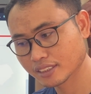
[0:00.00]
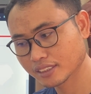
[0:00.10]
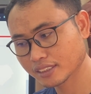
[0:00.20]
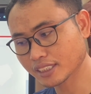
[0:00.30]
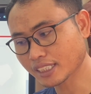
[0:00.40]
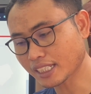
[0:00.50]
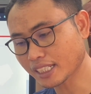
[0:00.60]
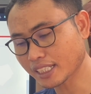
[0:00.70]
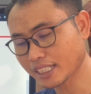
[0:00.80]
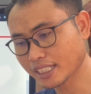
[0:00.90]
chia
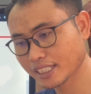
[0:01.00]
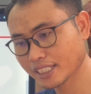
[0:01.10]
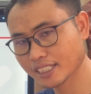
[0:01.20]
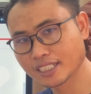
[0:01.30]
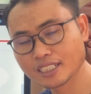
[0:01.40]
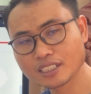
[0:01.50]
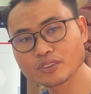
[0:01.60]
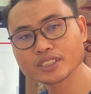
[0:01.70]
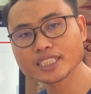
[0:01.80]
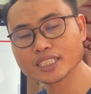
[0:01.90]
ca
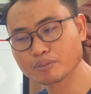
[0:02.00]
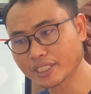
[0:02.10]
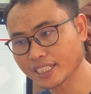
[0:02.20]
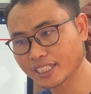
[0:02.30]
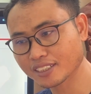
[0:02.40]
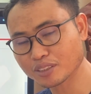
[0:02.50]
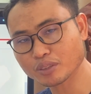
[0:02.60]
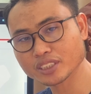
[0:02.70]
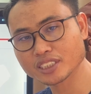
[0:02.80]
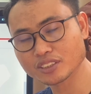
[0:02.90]
lui kia đầm này rồi
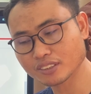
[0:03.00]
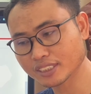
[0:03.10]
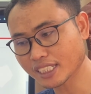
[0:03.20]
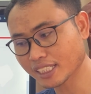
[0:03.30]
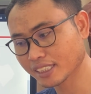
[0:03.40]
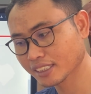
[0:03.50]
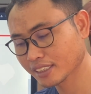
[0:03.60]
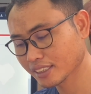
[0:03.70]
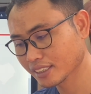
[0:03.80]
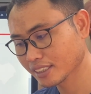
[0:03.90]
bao nhiêu giờ sáng
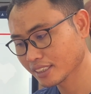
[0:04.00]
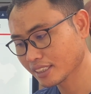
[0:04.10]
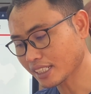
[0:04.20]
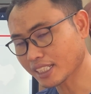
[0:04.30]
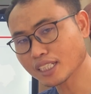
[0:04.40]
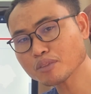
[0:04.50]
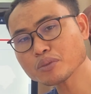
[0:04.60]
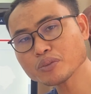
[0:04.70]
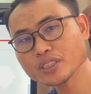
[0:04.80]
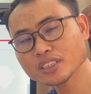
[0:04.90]
anh nâng
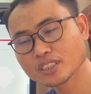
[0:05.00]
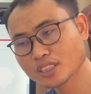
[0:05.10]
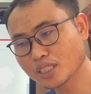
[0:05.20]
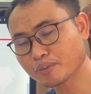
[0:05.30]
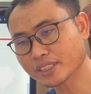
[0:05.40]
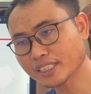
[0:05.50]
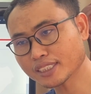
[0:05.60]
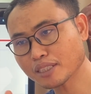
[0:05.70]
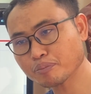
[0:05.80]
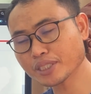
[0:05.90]
mui có bàn tay
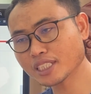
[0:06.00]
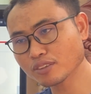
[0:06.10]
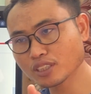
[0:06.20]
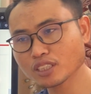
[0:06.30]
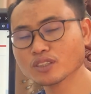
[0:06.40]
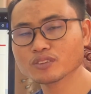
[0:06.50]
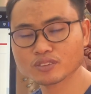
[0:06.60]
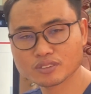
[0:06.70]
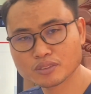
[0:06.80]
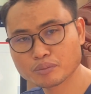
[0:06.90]
tam pất đâu
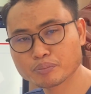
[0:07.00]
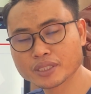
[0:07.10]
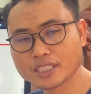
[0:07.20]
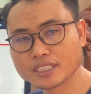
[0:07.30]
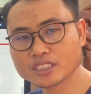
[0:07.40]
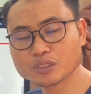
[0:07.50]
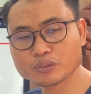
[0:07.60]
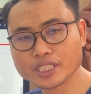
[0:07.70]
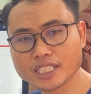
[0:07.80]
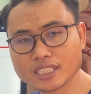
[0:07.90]
không bari chiều
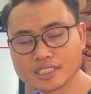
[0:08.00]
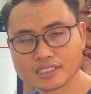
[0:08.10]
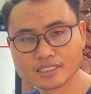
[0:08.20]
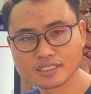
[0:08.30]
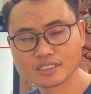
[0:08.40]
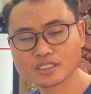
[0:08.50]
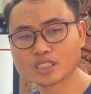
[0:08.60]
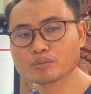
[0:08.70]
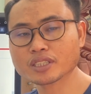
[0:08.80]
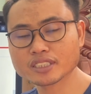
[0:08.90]
vàng
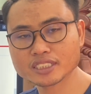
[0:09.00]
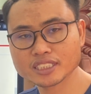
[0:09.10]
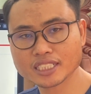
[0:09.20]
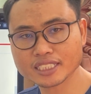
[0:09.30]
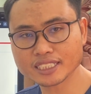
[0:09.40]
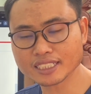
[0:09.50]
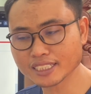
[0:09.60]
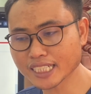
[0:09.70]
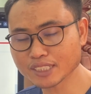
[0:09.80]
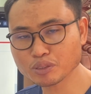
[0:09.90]
rồi bỏ đi chia là chạm
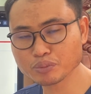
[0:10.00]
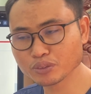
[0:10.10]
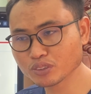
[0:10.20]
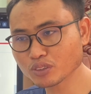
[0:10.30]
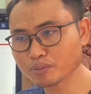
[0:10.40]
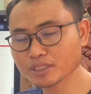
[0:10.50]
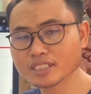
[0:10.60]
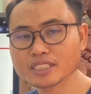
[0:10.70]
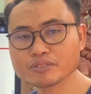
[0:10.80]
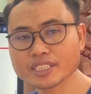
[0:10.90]
thái bằng ô tô tôi
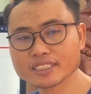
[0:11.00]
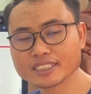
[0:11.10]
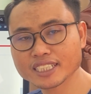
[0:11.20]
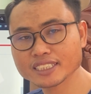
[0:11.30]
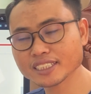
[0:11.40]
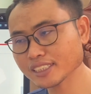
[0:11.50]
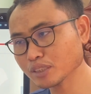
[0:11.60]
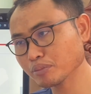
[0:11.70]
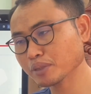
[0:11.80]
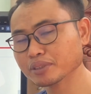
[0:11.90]
lên vàng thái khơi
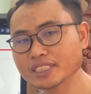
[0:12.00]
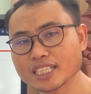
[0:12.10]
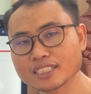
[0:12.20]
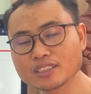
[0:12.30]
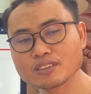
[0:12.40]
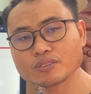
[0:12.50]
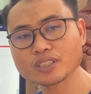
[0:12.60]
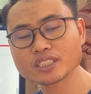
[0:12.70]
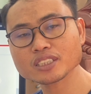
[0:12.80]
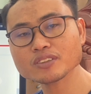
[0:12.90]
miền bờ sàn cô
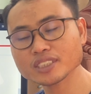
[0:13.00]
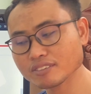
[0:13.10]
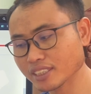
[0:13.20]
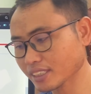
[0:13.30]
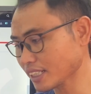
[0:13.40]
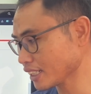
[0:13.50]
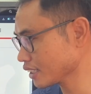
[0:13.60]
vọt tôi nằm nằm đại